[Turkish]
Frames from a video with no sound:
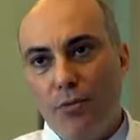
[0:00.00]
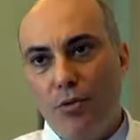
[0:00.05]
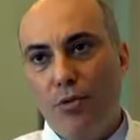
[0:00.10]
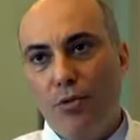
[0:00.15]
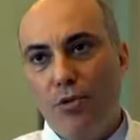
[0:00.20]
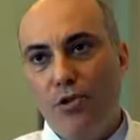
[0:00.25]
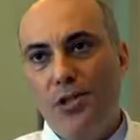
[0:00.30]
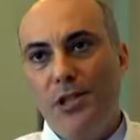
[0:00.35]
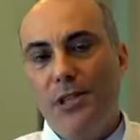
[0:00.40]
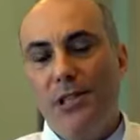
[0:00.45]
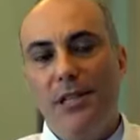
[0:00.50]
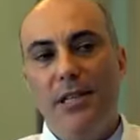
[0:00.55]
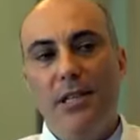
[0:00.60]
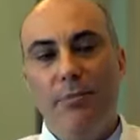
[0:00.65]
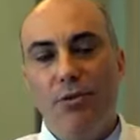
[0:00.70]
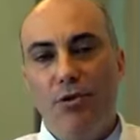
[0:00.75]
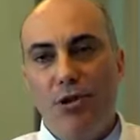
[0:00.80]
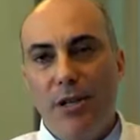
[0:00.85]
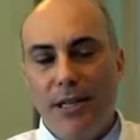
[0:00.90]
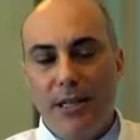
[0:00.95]
çok
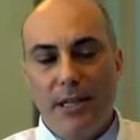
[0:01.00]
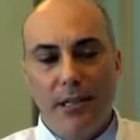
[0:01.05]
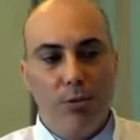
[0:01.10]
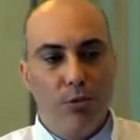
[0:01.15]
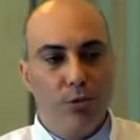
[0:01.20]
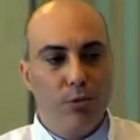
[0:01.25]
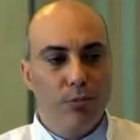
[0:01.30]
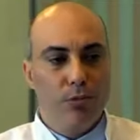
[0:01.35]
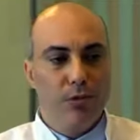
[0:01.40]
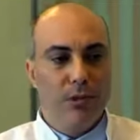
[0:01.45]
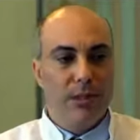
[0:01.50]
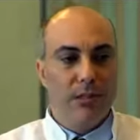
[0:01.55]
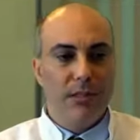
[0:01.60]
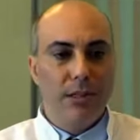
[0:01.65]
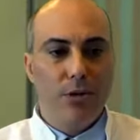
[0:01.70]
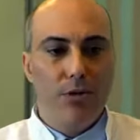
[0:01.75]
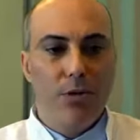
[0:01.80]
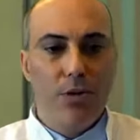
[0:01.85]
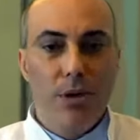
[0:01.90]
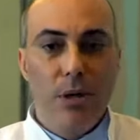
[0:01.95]
ciddi bir şekilde olumsuz
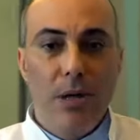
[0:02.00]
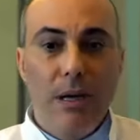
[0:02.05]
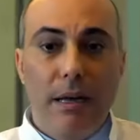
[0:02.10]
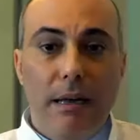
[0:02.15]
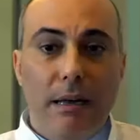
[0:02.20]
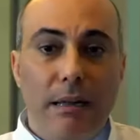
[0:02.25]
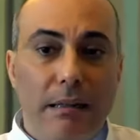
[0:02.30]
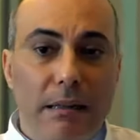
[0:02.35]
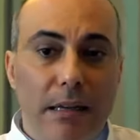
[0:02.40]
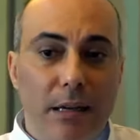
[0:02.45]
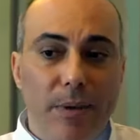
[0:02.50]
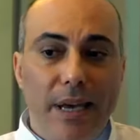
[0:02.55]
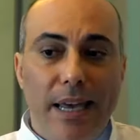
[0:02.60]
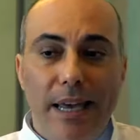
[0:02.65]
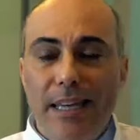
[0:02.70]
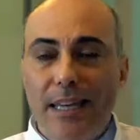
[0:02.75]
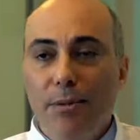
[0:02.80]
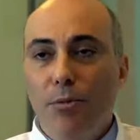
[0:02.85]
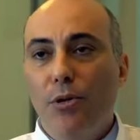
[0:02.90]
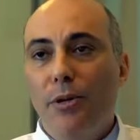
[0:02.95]
etkiliyor. Tabi
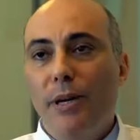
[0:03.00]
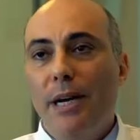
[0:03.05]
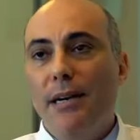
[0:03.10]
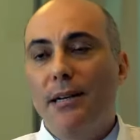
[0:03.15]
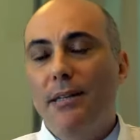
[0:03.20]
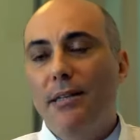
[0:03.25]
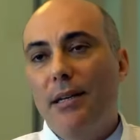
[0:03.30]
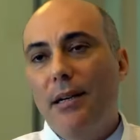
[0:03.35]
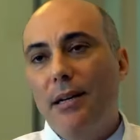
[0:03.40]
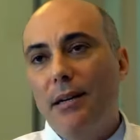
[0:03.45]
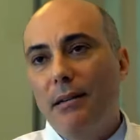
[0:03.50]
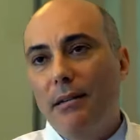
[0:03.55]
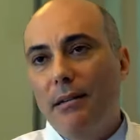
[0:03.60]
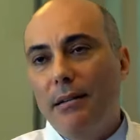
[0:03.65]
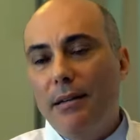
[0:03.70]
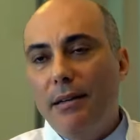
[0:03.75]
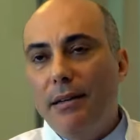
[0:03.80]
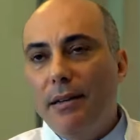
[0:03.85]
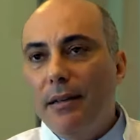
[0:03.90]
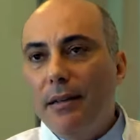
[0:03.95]
hekim olarak da
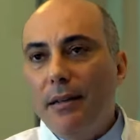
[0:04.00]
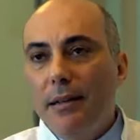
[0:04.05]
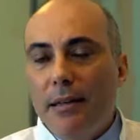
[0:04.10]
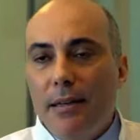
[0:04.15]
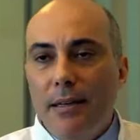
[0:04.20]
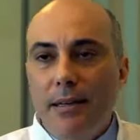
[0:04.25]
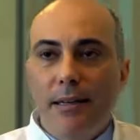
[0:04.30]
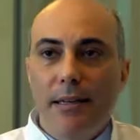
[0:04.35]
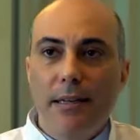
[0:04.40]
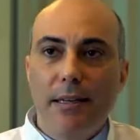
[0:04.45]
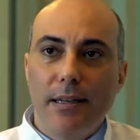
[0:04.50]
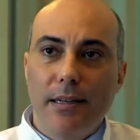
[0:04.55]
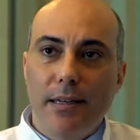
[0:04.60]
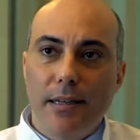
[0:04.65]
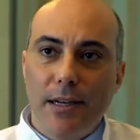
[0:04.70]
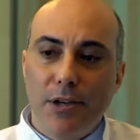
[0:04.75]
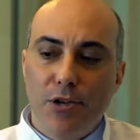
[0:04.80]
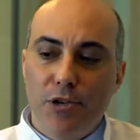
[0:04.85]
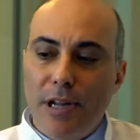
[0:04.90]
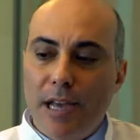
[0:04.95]
iki
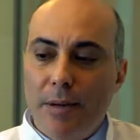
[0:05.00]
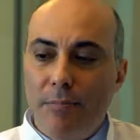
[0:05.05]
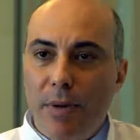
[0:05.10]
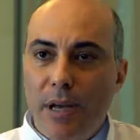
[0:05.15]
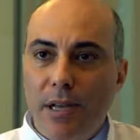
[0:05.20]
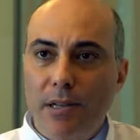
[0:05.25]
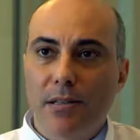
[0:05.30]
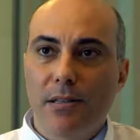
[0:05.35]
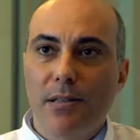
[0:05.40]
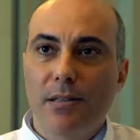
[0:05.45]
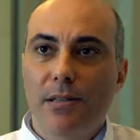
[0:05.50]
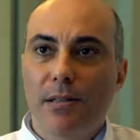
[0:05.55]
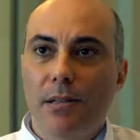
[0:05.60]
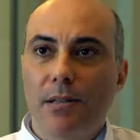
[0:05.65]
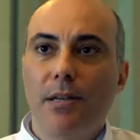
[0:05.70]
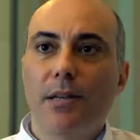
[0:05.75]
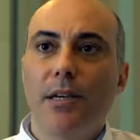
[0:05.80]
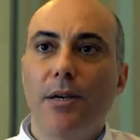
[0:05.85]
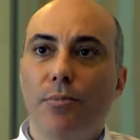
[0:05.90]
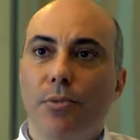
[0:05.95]
kireçlenme
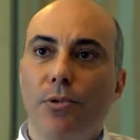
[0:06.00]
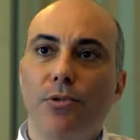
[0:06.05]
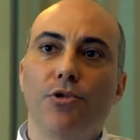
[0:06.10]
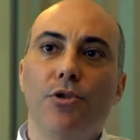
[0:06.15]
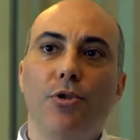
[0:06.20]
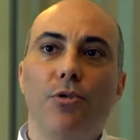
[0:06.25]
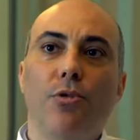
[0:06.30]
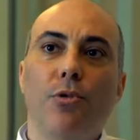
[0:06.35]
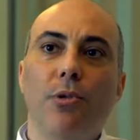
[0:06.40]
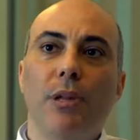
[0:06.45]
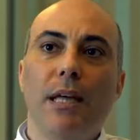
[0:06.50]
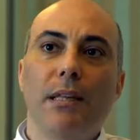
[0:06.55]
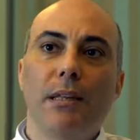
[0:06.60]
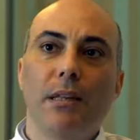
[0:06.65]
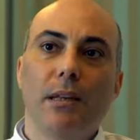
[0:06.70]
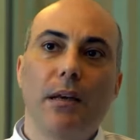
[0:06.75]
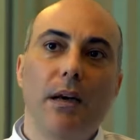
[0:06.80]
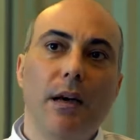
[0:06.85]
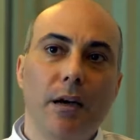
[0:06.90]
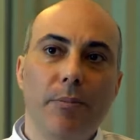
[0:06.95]
hastasına da yapılacak
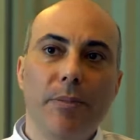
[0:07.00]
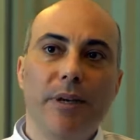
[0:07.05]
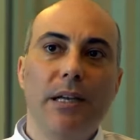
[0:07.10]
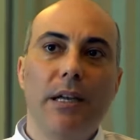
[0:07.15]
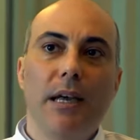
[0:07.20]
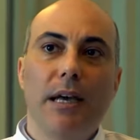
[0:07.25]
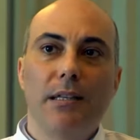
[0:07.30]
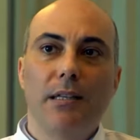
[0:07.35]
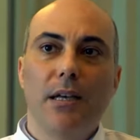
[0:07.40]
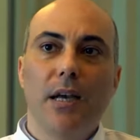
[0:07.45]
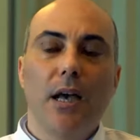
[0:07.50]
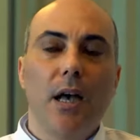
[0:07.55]
olan ameliyat